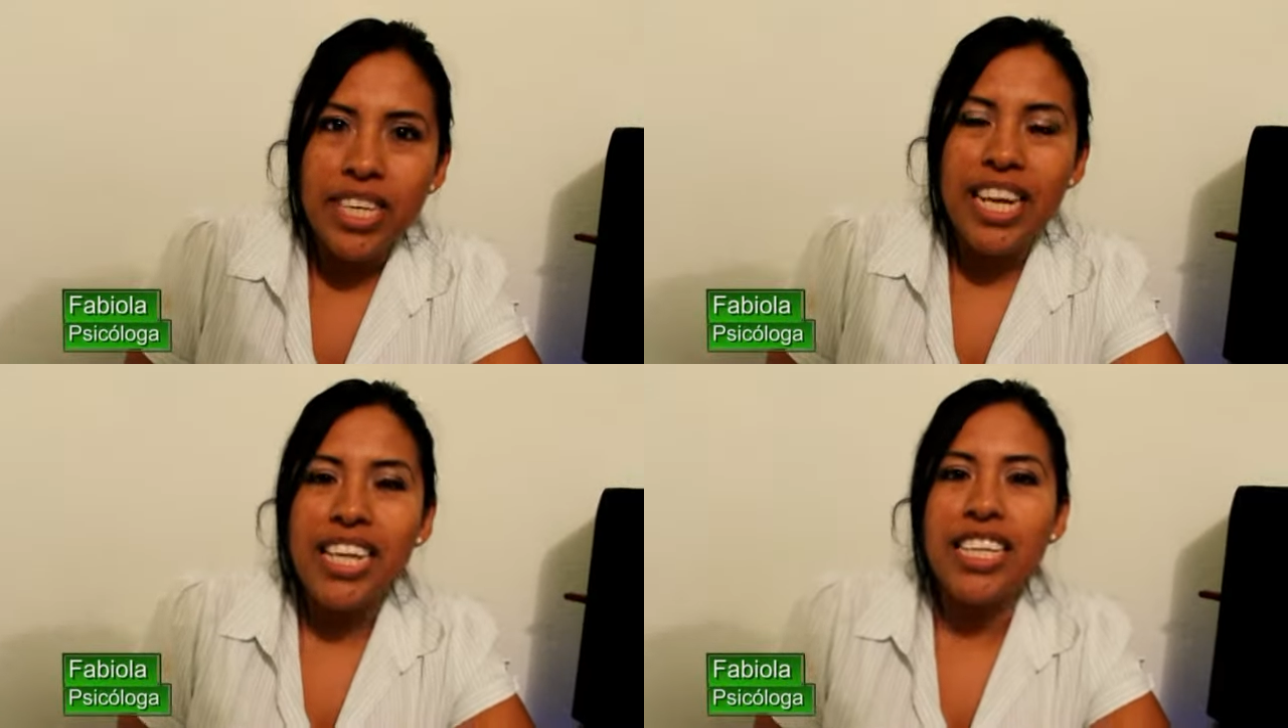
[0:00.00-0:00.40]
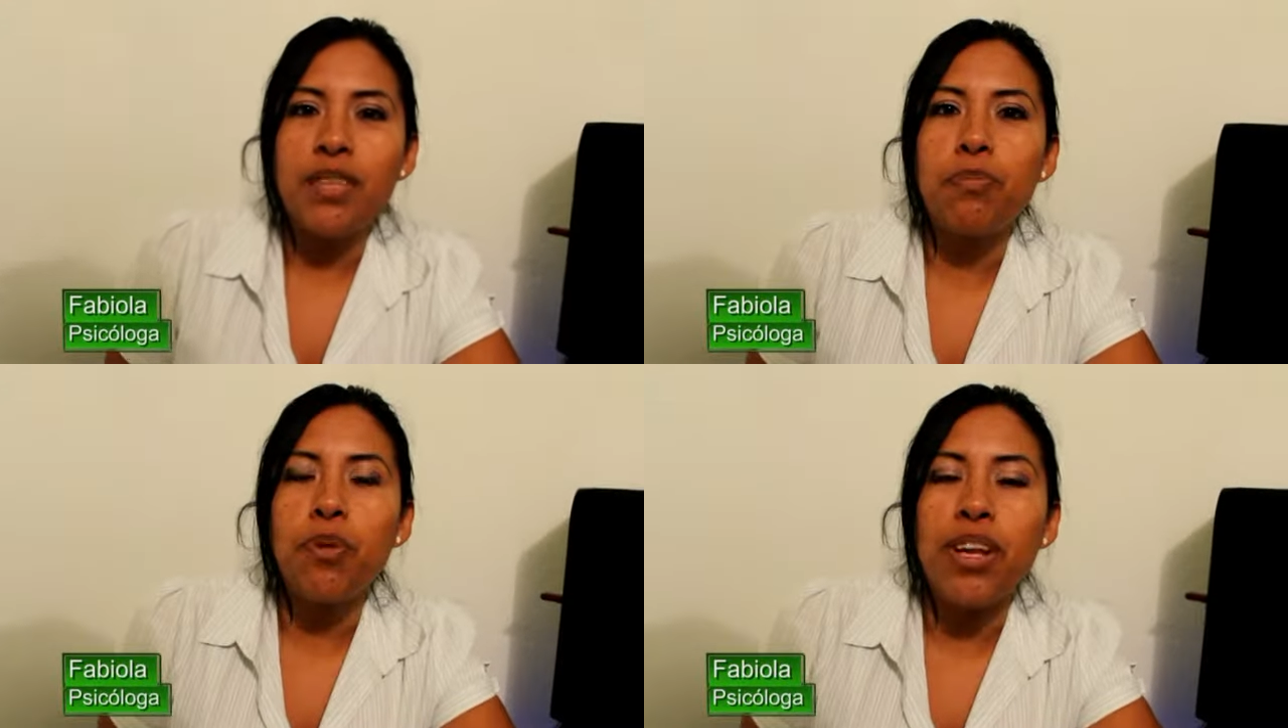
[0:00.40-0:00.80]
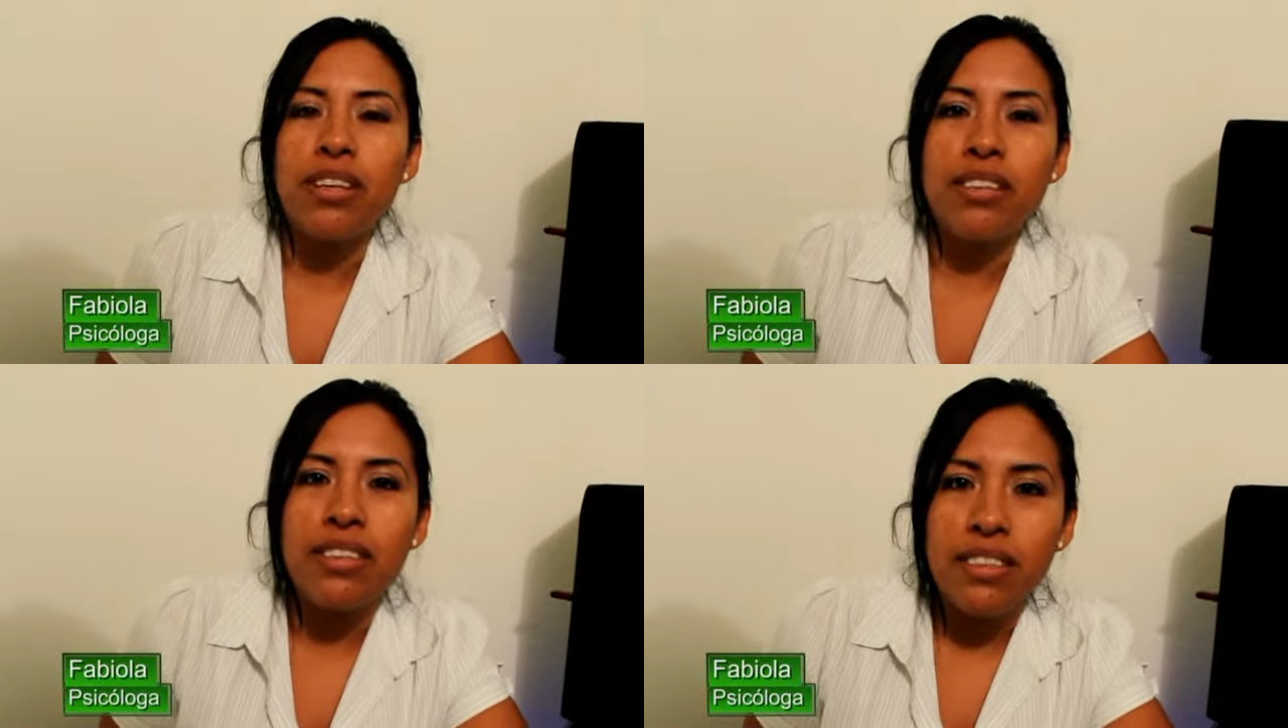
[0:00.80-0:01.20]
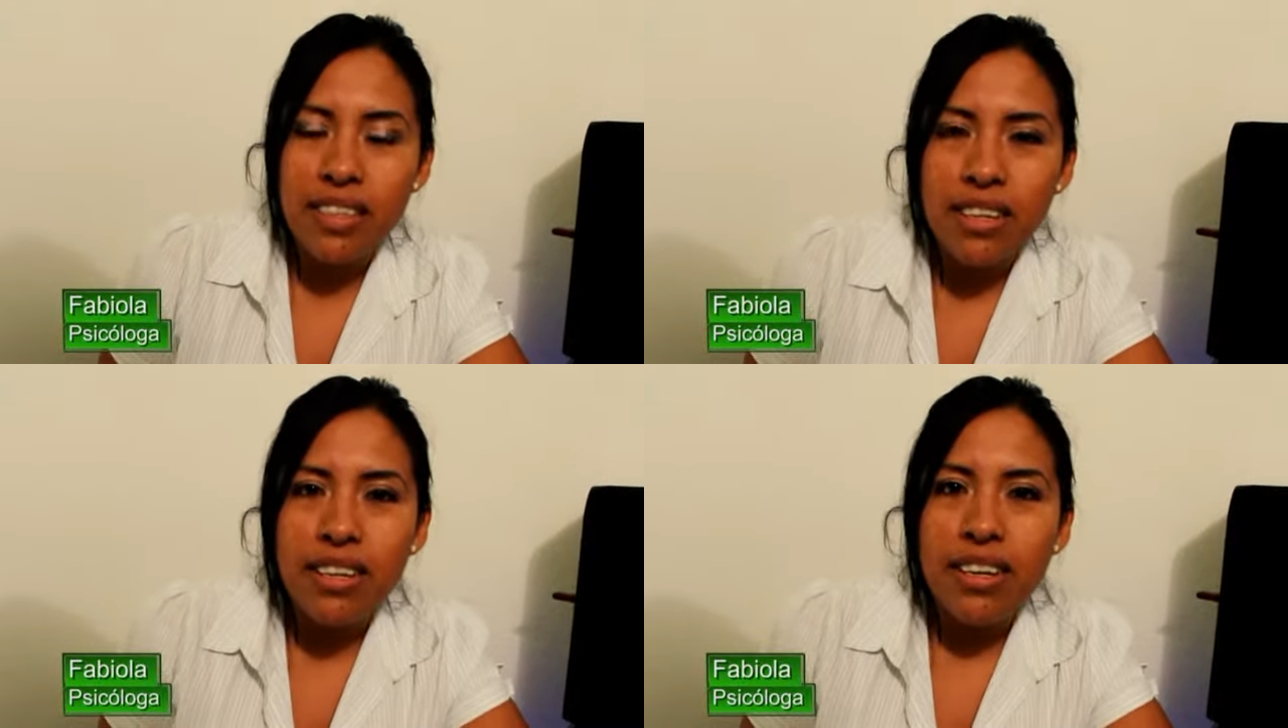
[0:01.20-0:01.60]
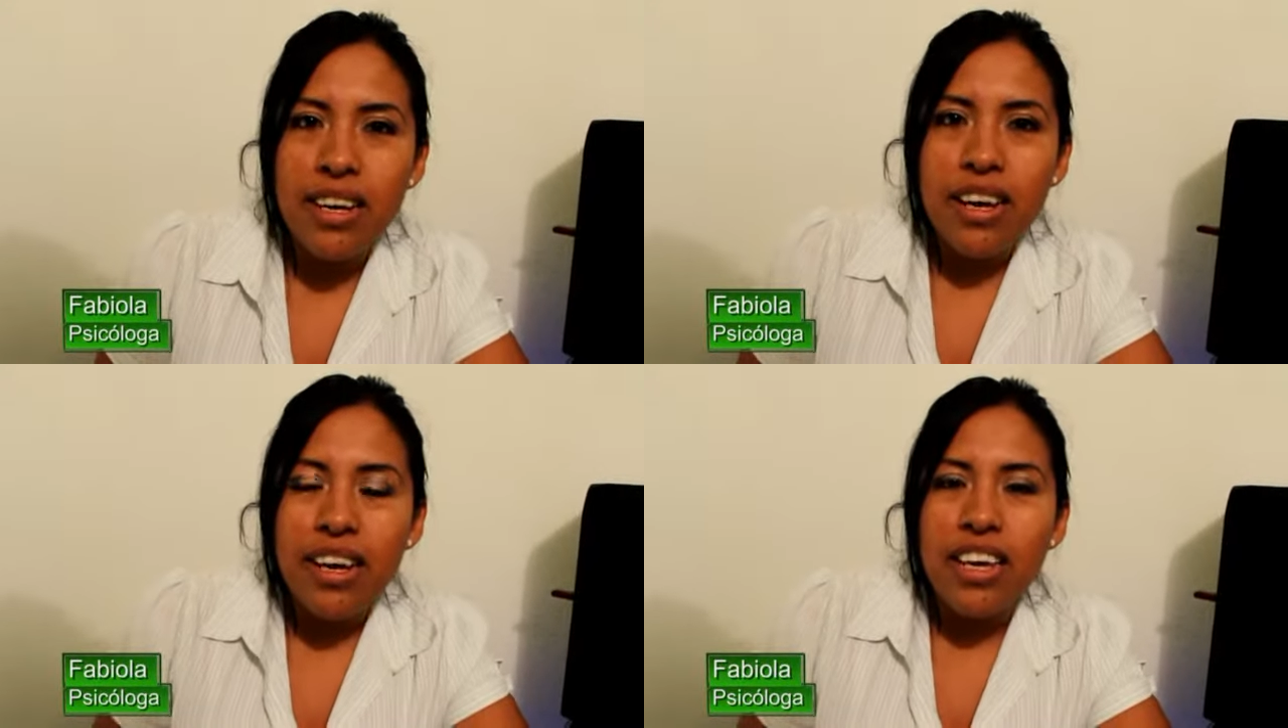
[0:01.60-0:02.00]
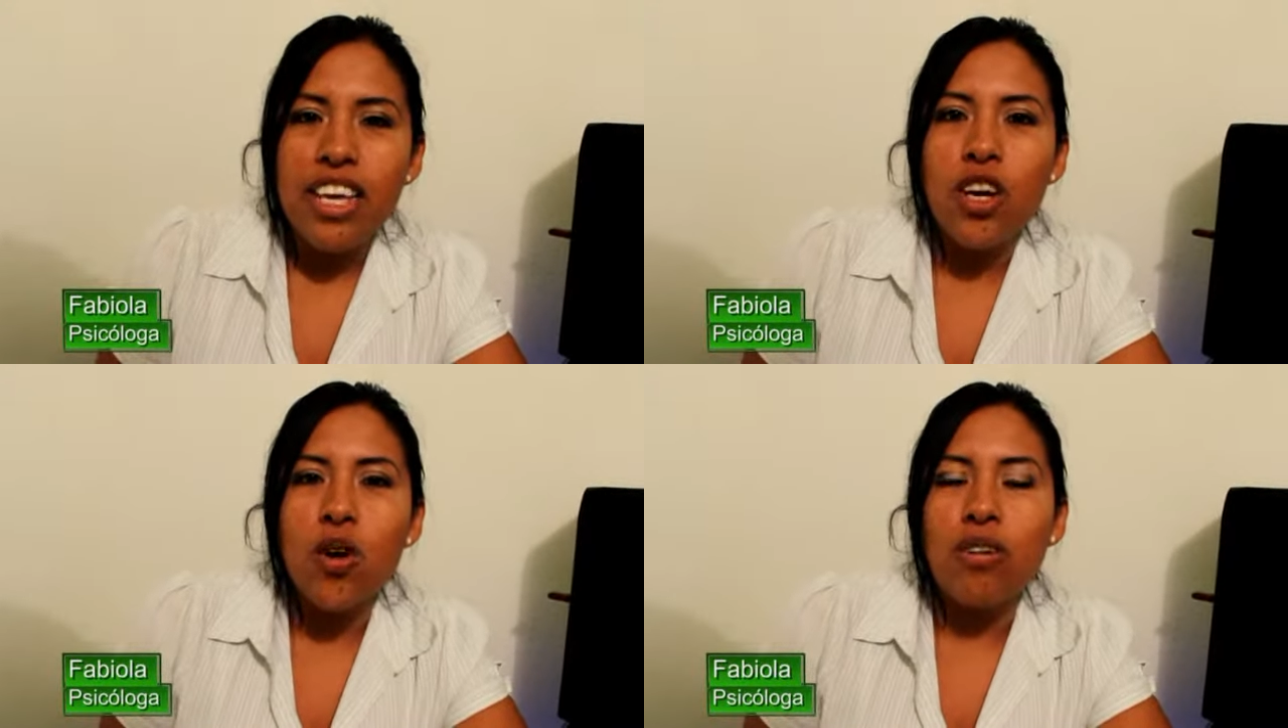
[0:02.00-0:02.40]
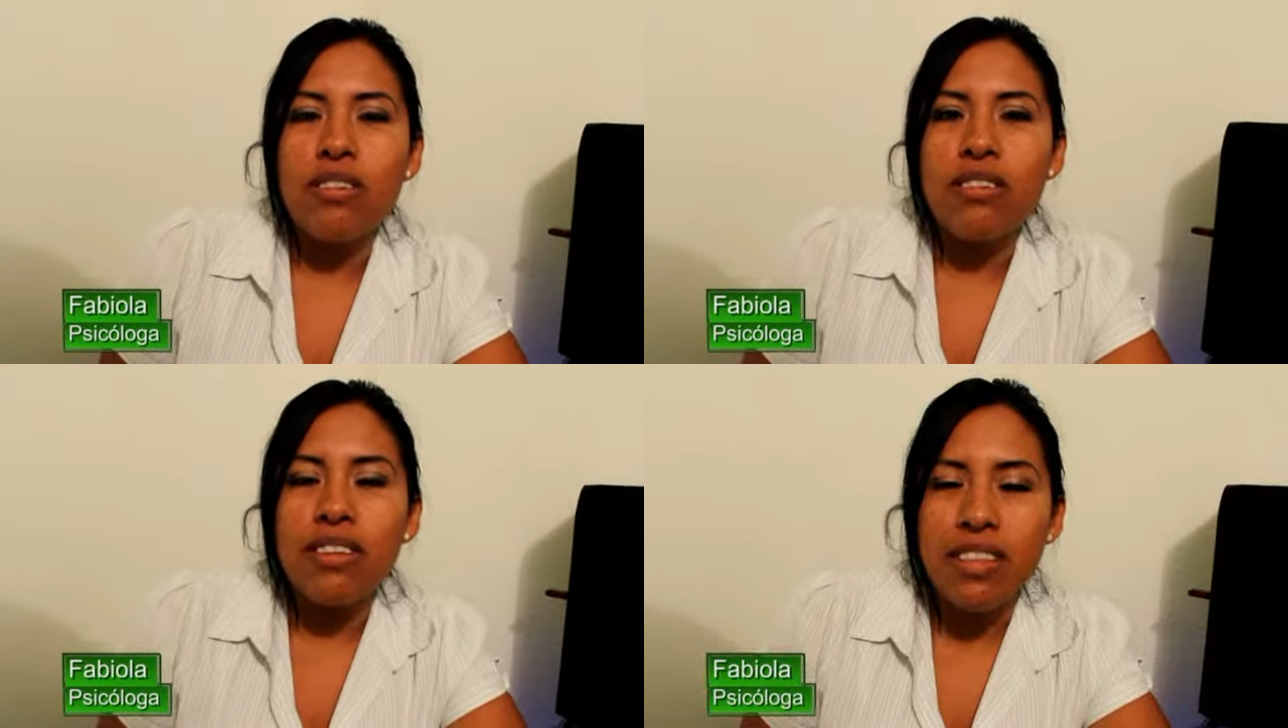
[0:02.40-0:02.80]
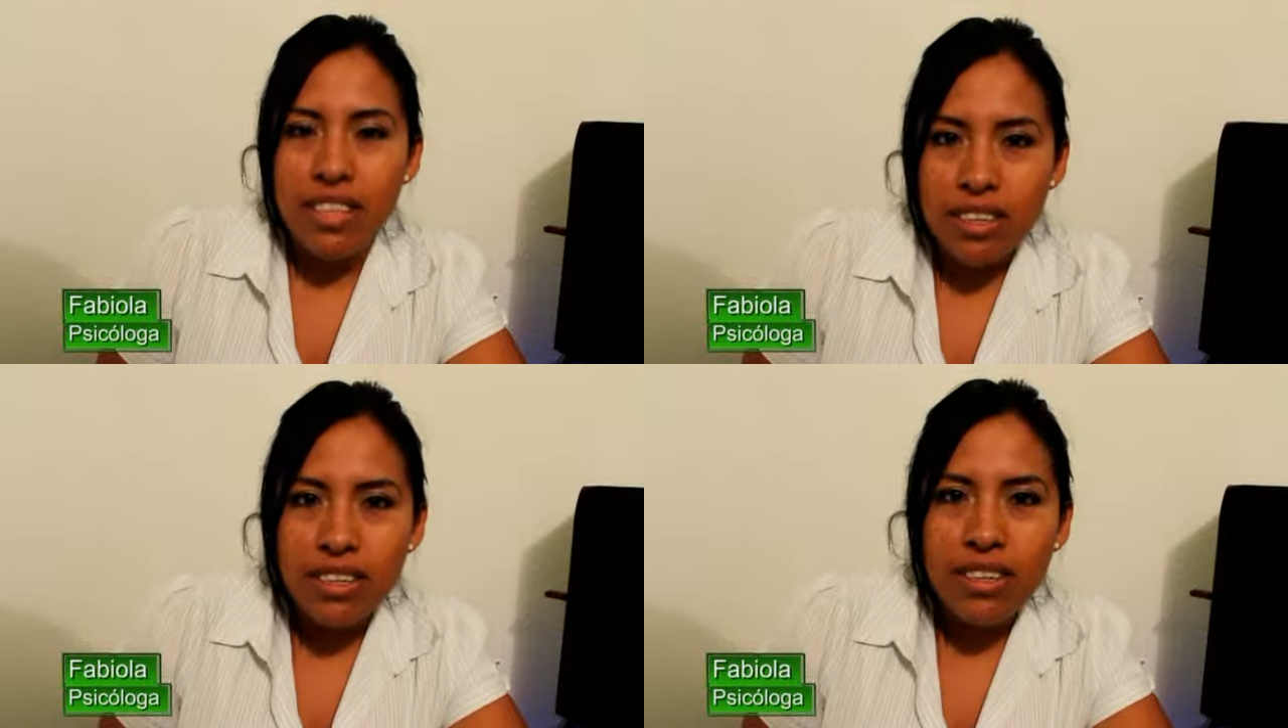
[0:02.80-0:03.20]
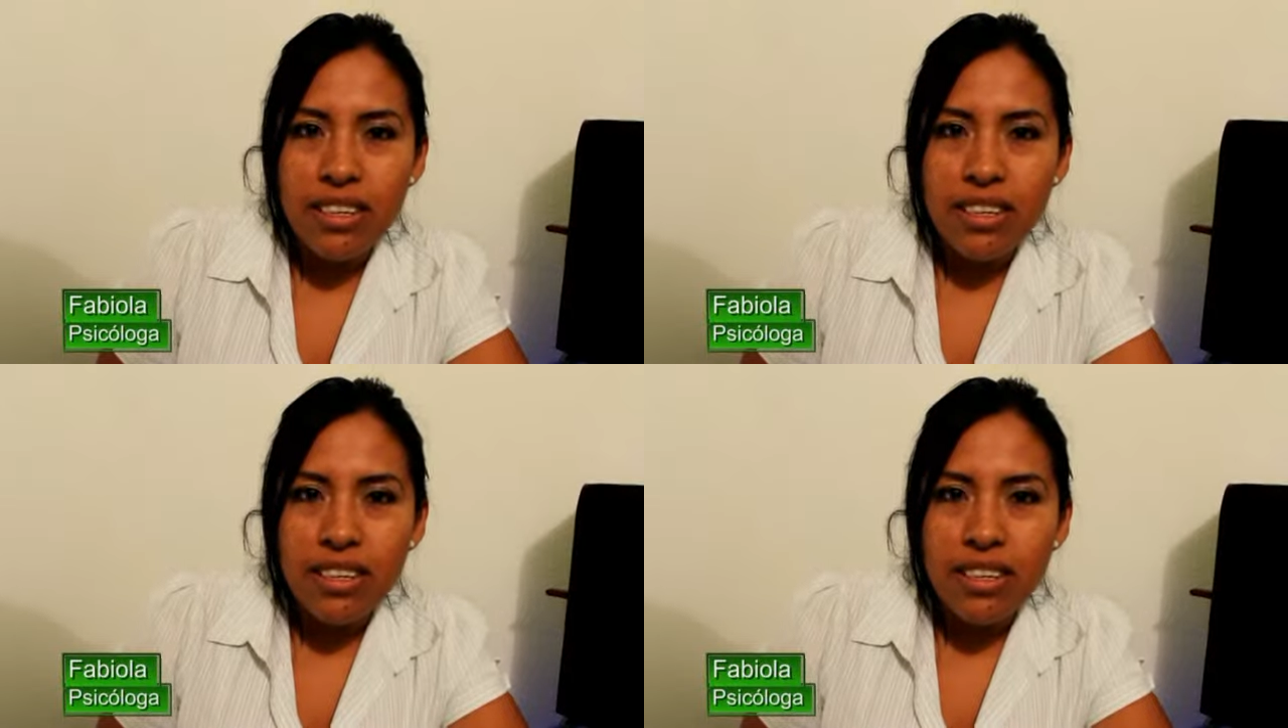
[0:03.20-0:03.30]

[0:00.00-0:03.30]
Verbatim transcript: Gracias por existir y coincidir